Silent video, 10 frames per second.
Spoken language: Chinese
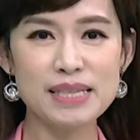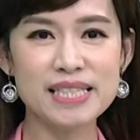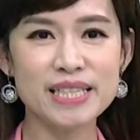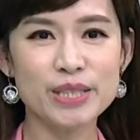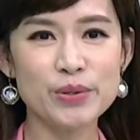
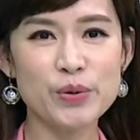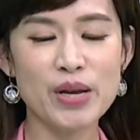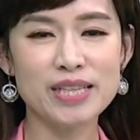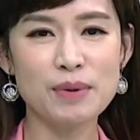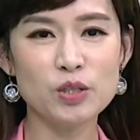森林动物
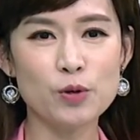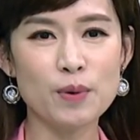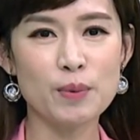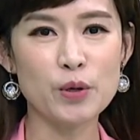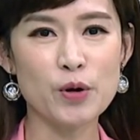园的猫熊
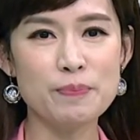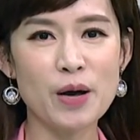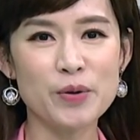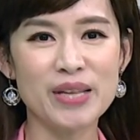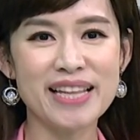宝宝元
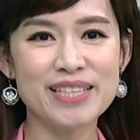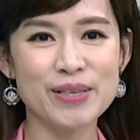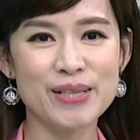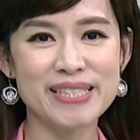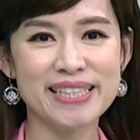宝元旦
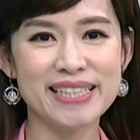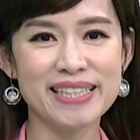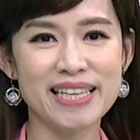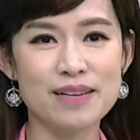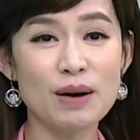就要见
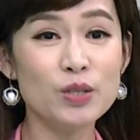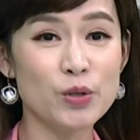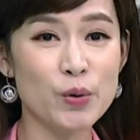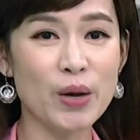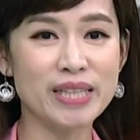客了。猫
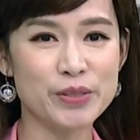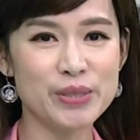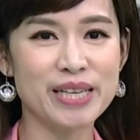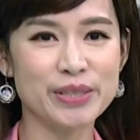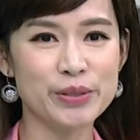熊馆的
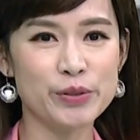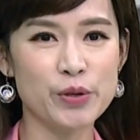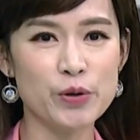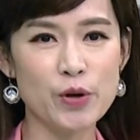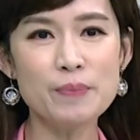区长就
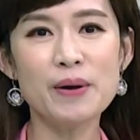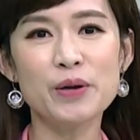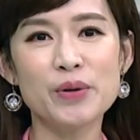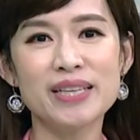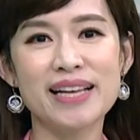说，元
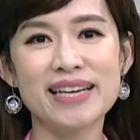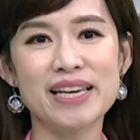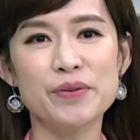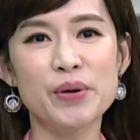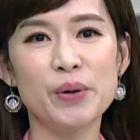宝越大
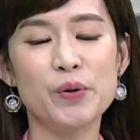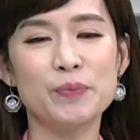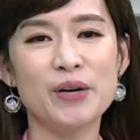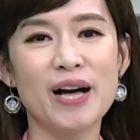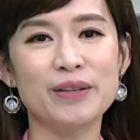也越活
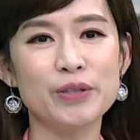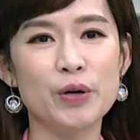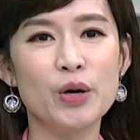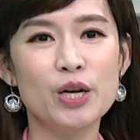泼好动，